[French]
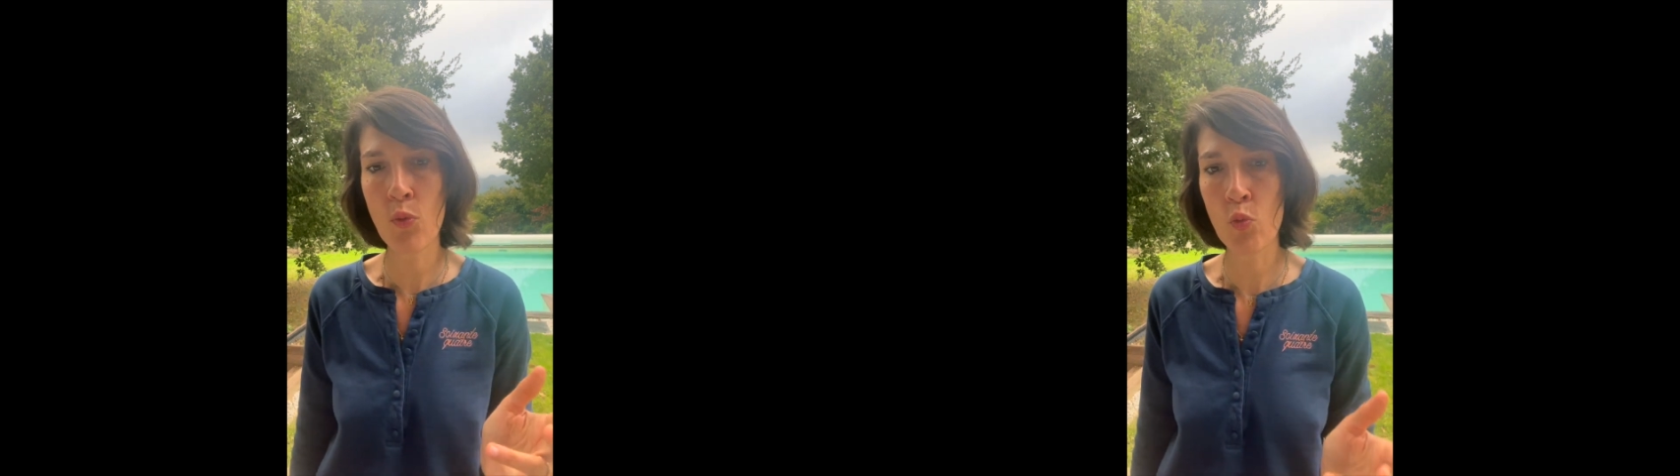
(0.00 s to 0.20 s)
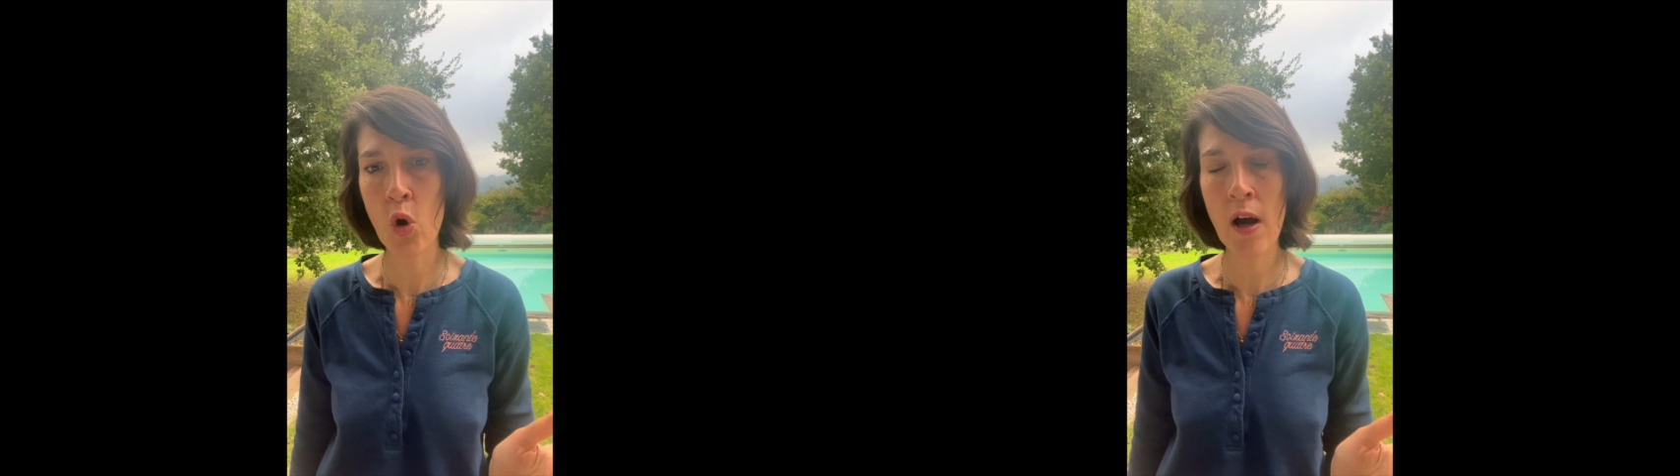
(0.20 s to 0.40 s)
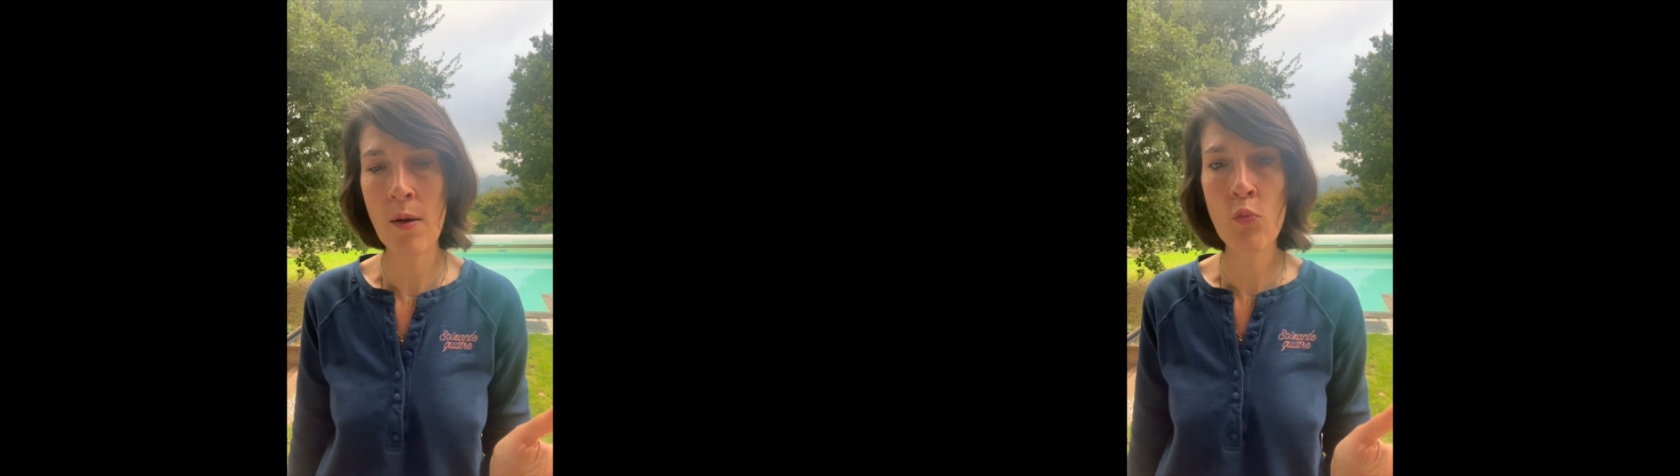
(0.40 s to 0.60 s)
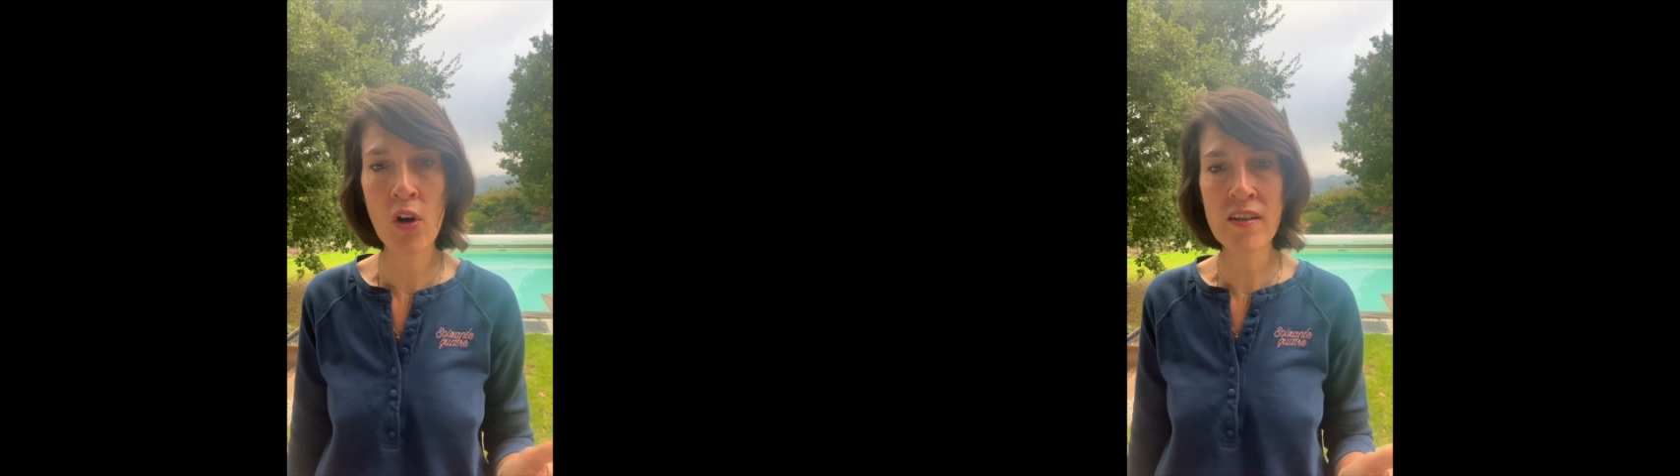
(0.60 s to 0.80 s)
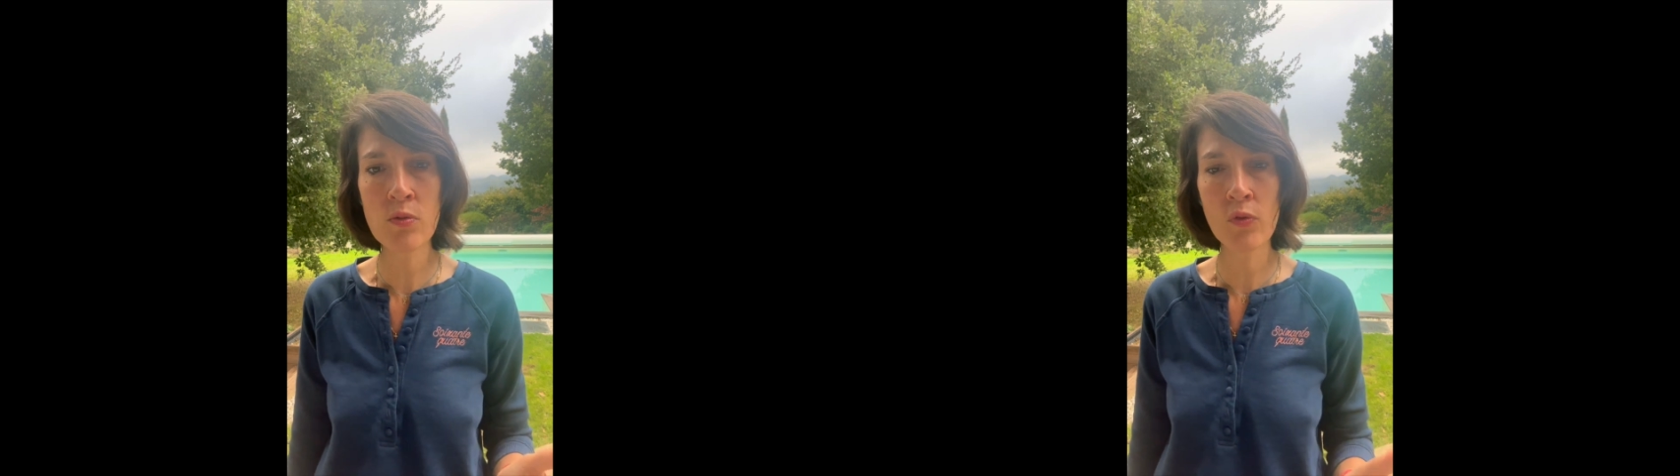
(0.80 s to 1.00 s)
moins, moins
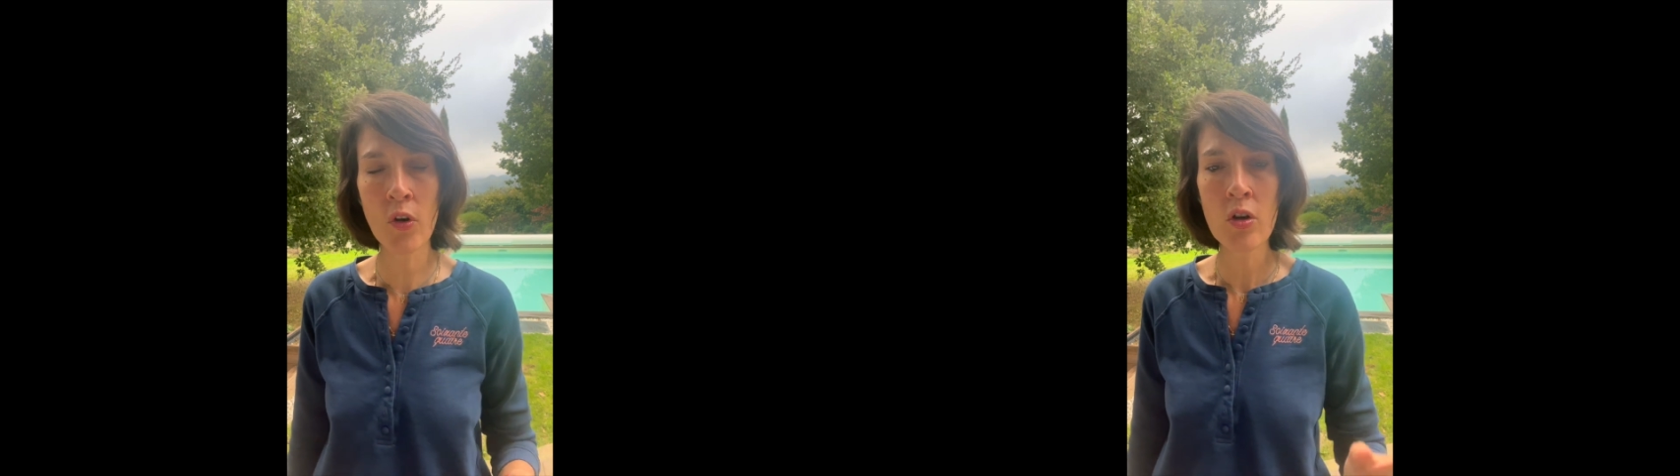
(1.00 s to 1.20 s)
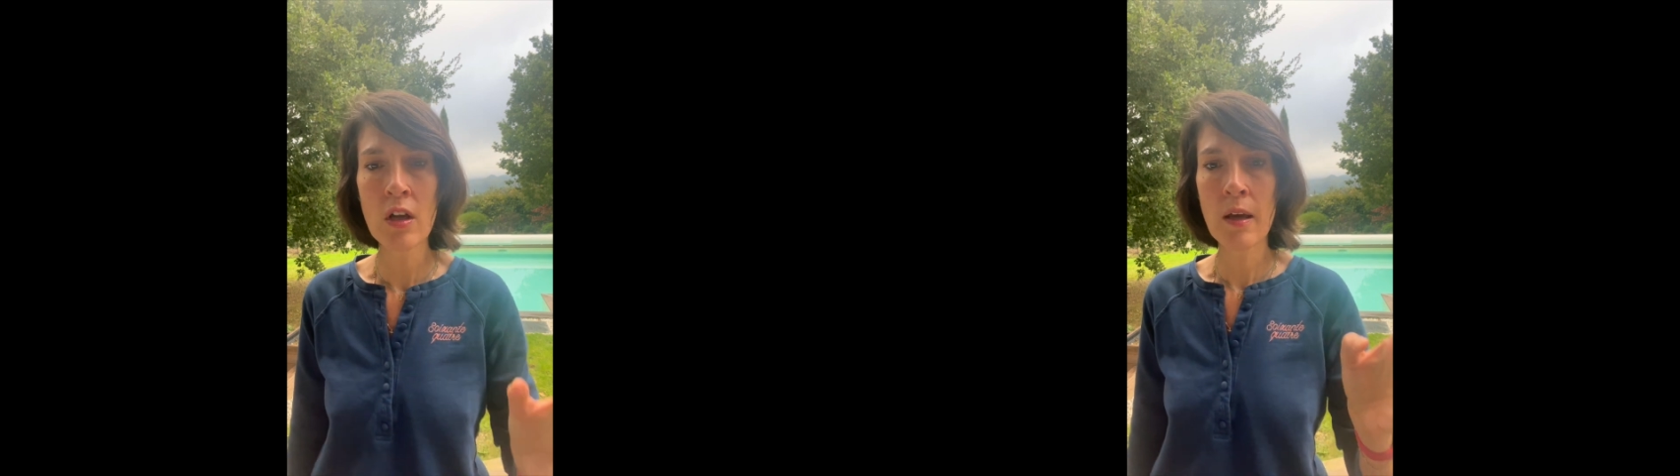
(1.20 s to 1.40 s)
souvent,